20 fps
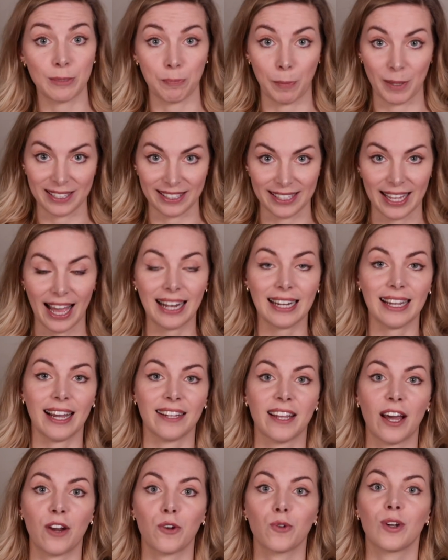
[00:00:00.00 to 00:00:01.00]
especial
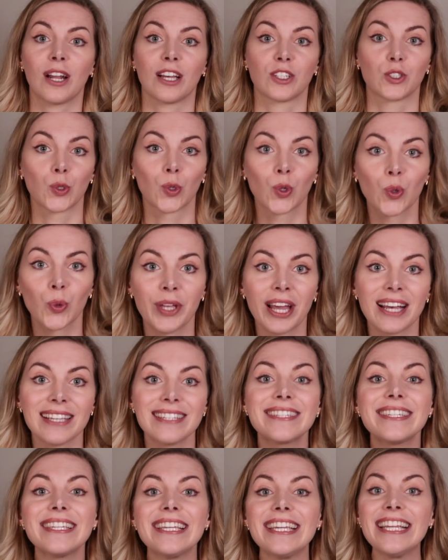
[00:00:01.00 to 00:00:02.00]
ganaron las
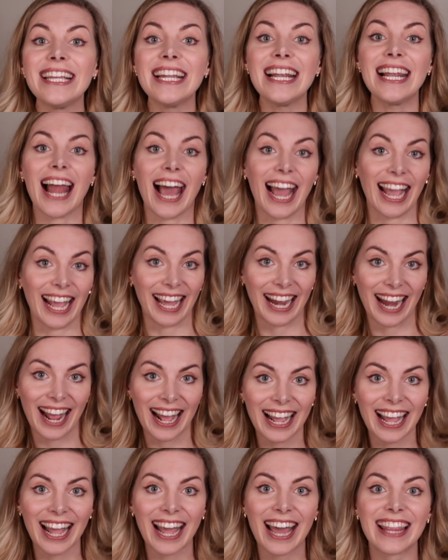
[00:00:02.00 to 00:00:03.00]
grullas y la
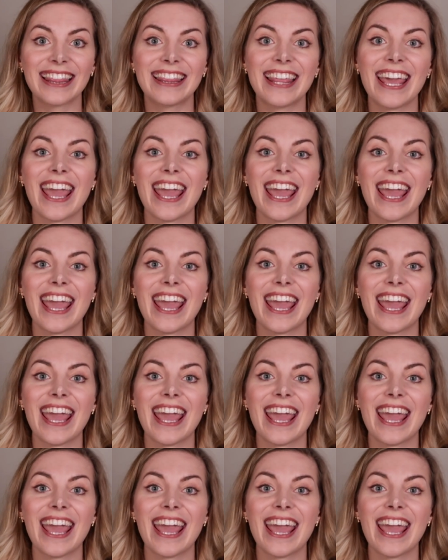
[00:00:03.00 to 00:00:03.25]
granja